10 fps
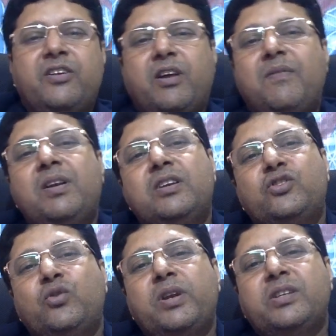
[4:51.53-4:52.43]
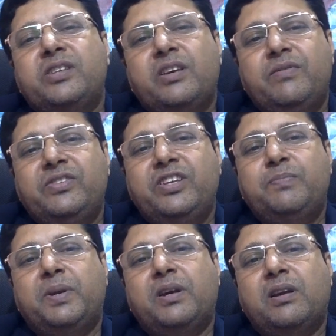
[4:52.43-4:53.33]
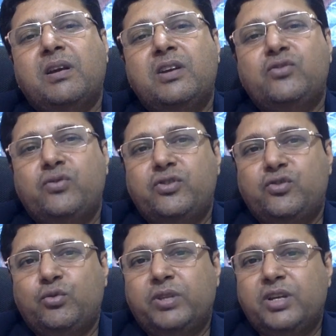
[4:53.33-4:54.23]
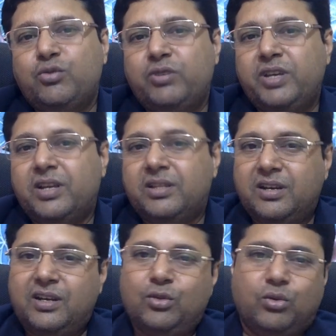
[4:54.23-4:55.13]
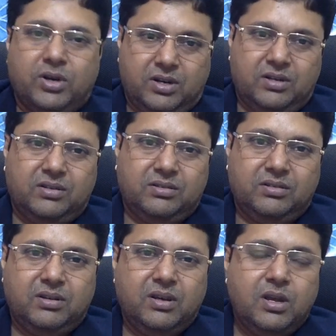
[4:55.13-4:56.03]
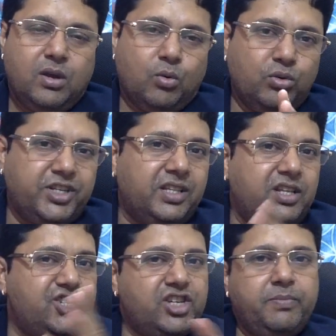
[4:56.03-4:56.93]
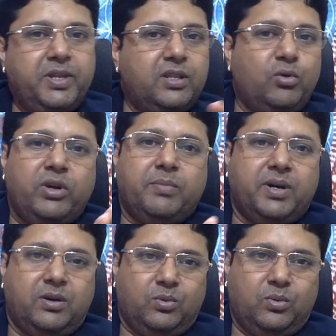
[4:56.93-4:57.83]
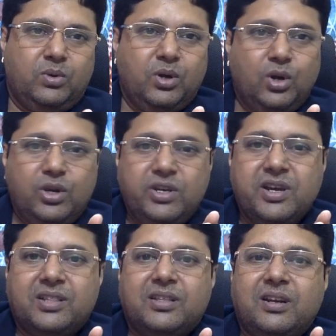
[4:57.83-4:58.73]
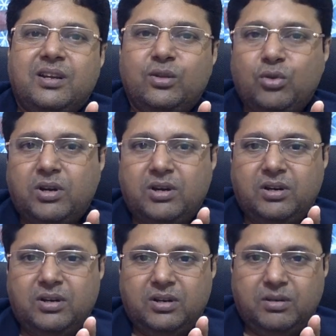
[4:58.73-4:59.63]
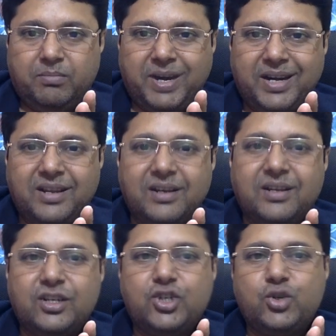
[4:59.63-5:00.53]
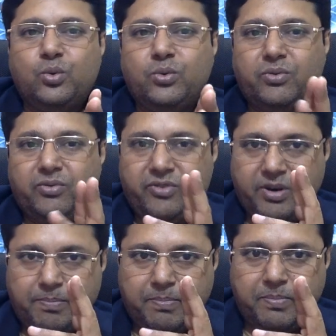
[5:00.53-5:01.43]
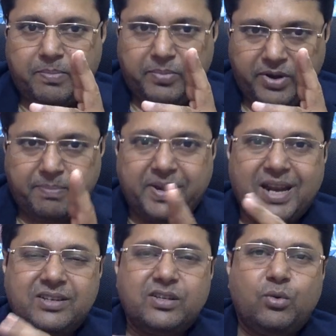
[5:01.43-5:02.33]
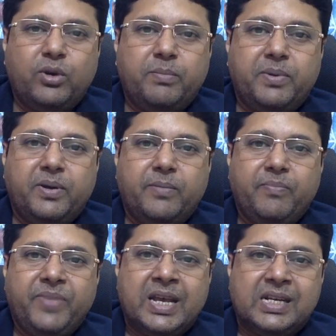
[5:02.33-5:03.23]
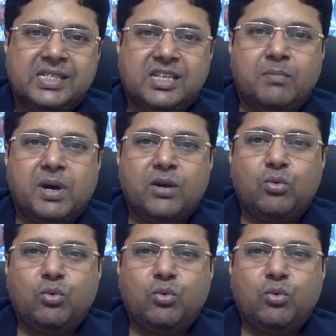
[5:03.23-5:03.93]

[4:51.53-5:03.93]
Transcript: ट्रैवल इंश्योरेंस एक विशेष प्रकार का इंश्योरेंस होता है जो कि यात्रा के दौरान वो चाहे देश के भीतर हो या बाहर हो यात्रा के दौरान मेडिकल खर्च हो ट्रिप ट्रिप कैंसिल होने पर सामान